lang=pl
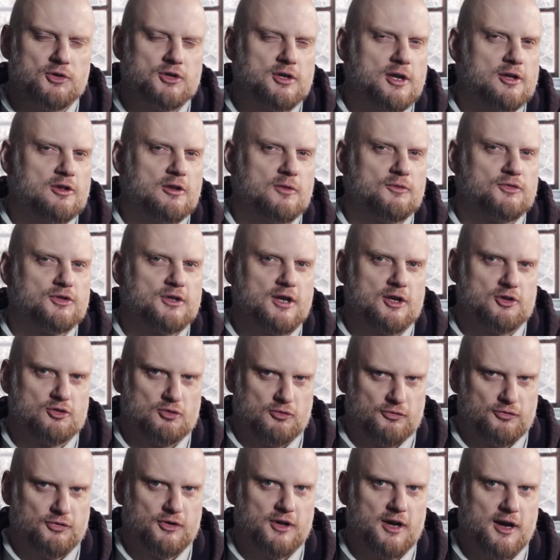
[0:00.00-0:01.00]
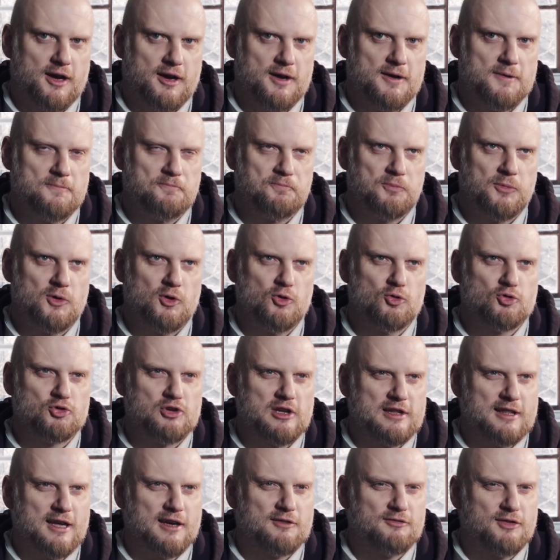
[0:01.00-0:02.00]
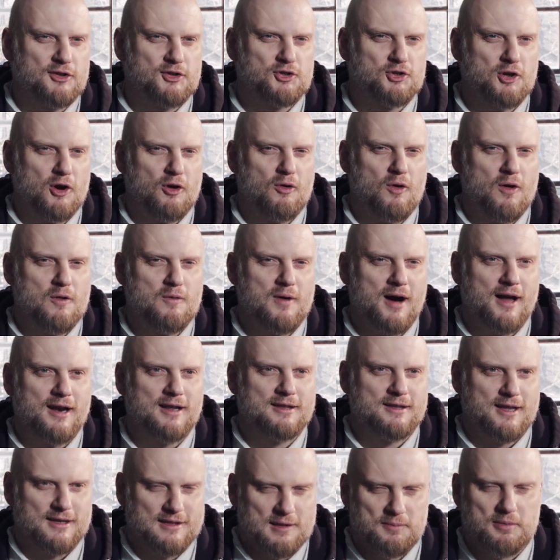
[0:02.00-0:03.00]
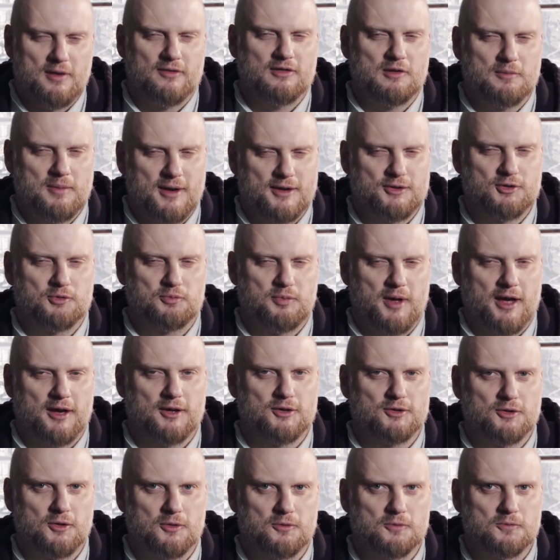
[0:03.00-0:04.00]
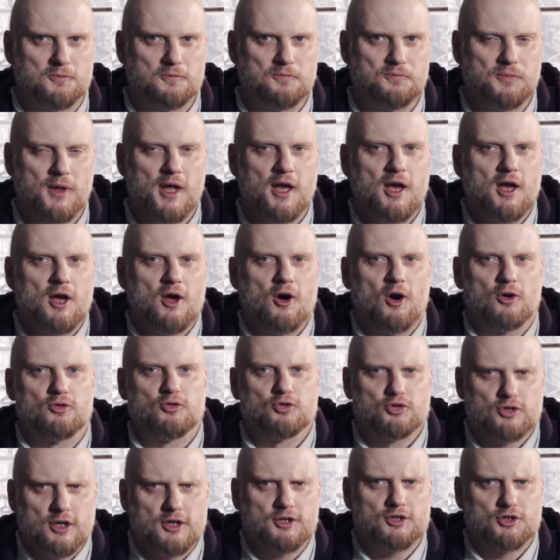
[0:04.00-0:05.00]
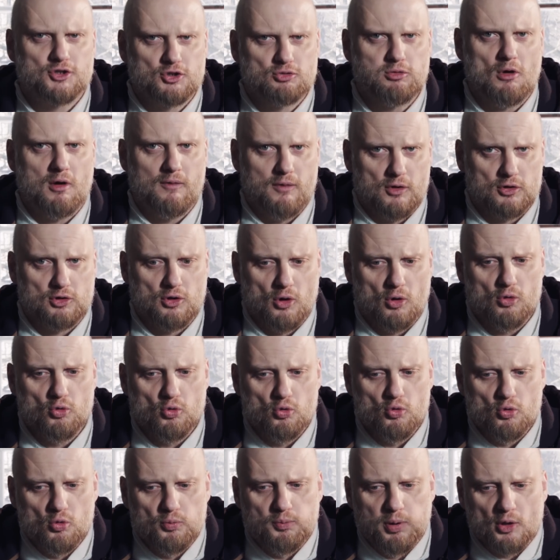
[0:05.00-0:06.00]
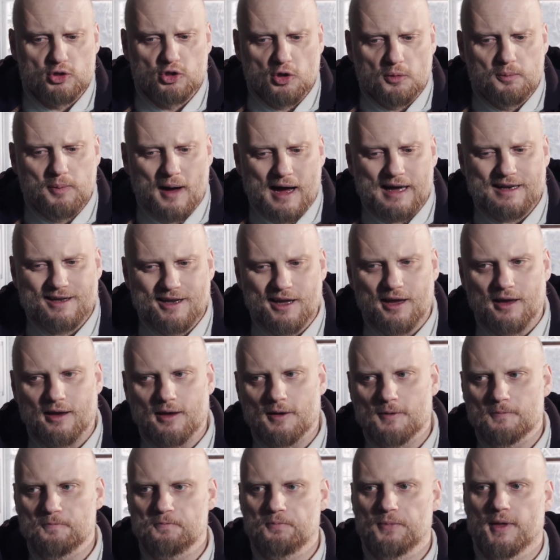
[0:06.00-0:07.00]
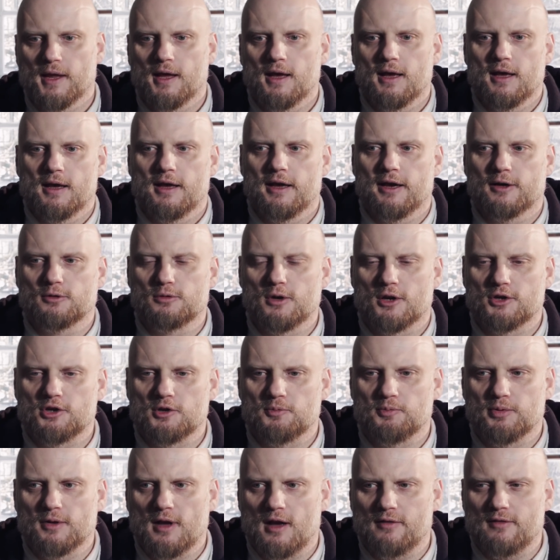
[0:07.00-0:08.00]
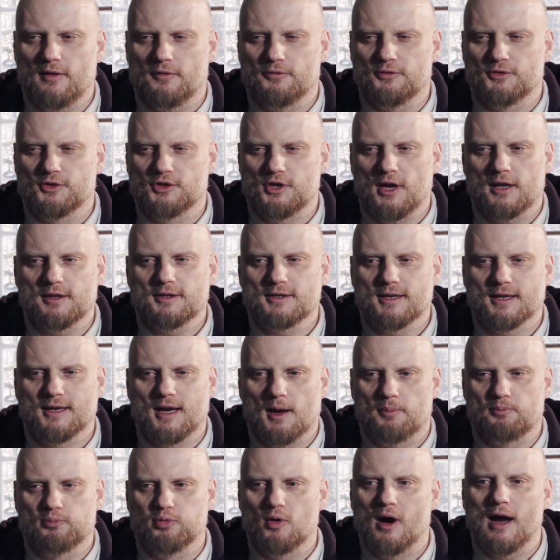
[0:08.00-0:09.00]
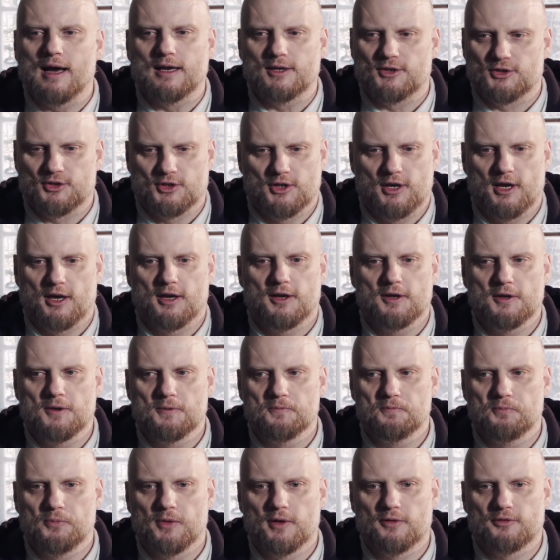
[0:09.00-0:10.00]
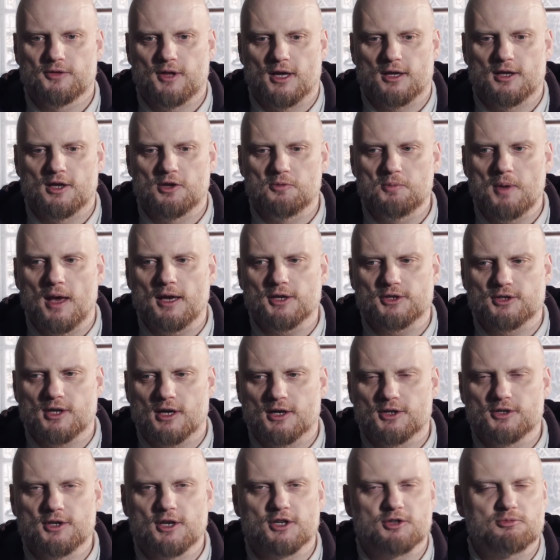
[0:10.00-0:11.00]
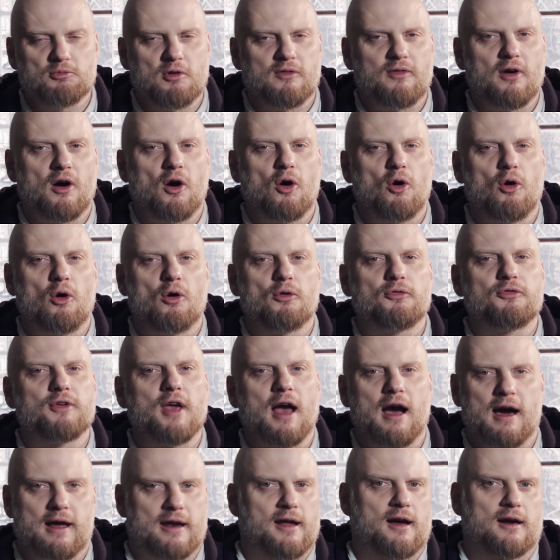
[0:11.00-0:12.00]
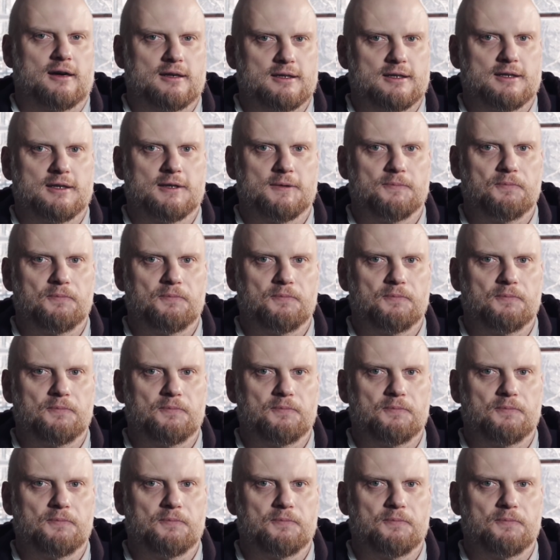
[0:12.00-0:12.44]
jeszcze jedną wskazówkę, już nie tak wesołą, ale tak naprawdę bardzo piękną. Otóż to jest słowo, to upodobanie, y, które się pojawia w księdze kapłańskiej, w takich miejscach, gdzie jest mowa o ofiarach